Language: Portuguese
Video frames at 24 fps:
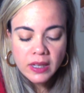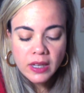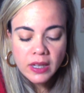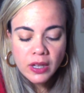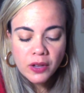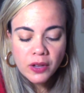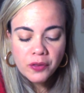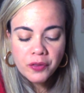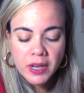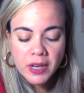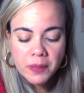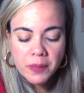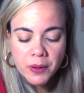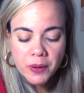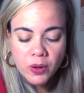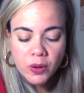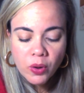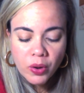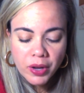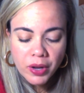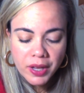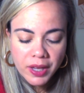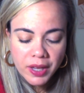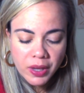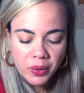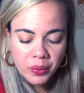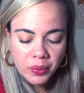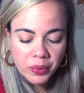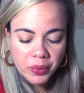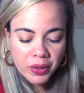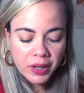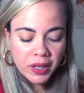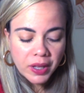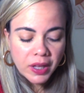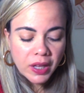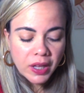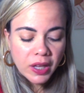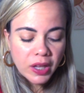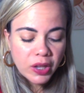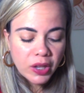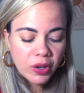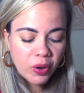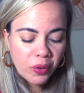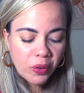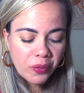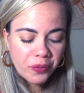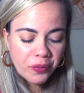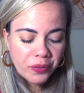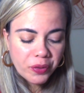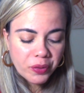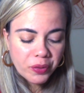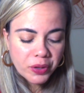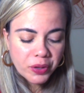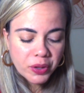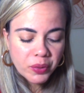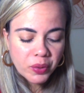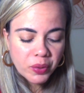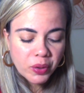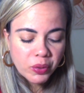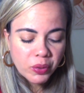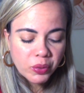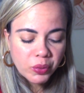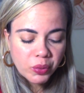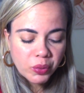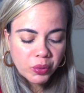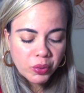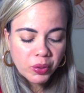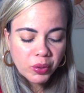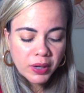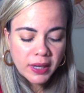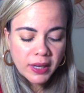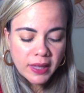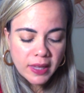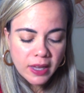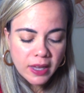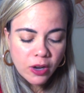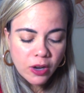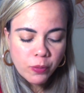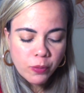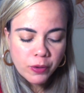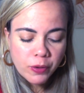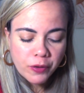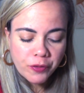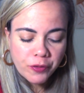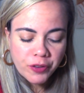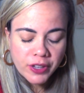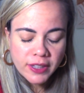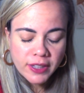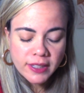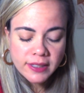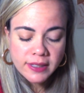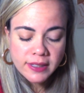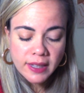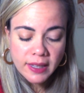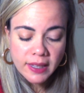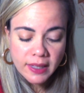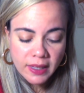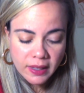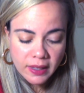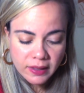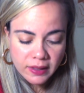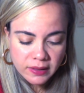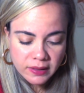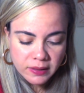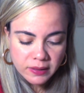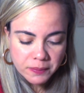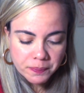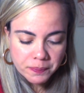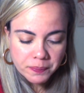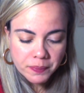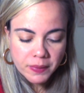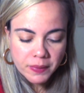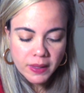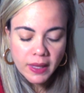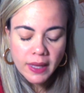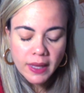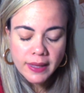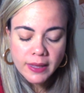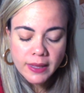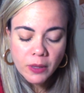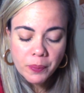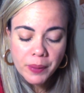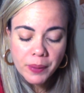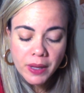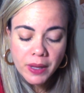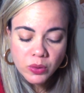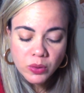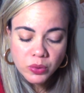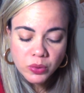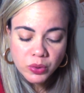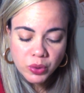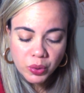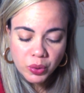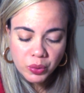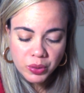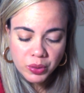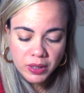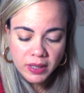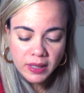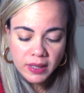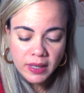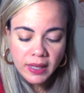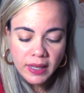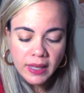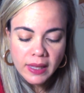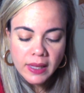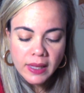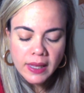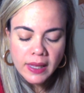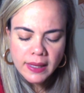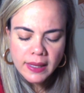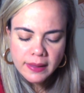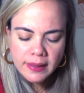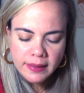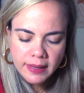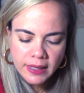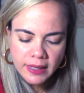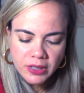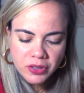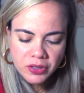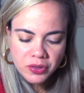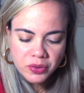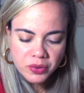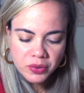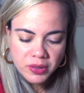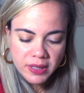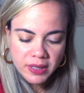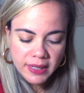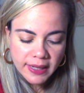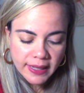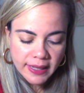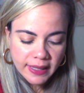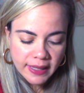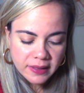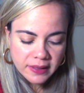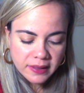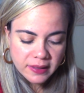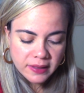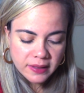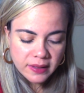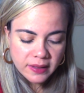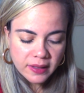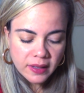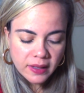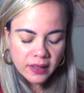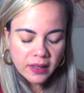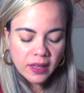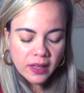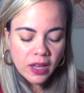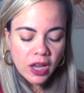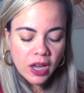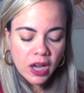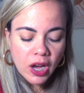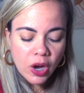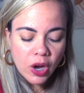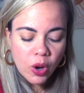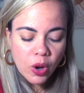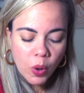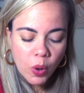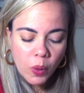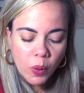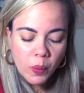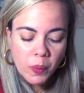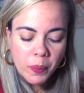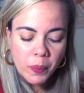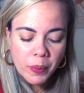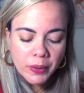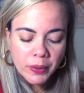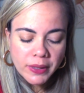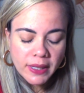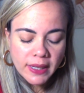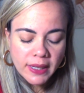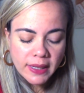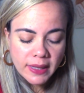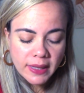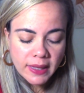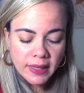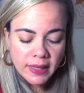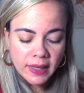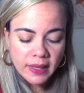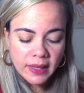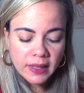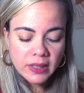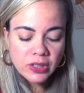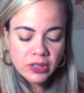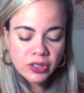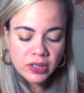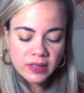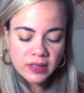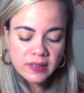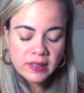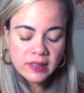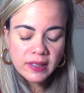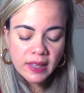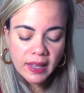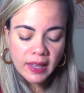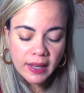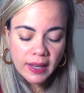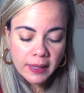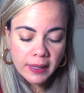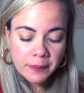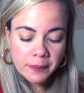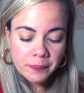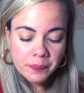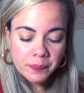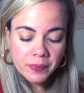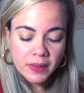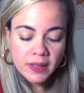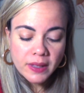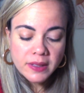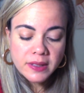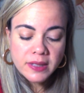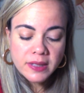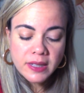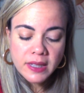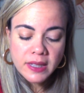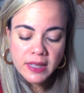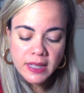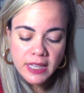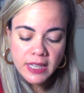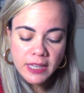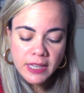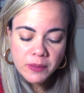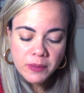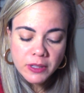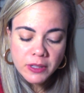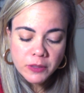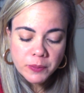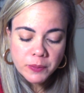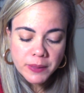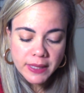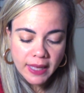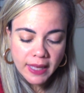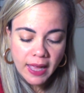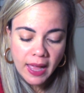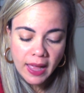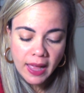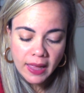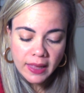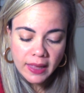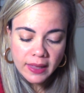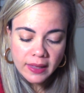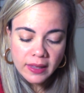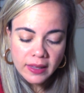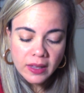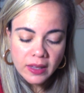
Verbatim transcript: Filipe correu e ouviu que o eunuco lia o profeta Isaías. Então perguntou-lhe: Entendes o que lês? Como poderia, disse ele, se ninguém me explicar?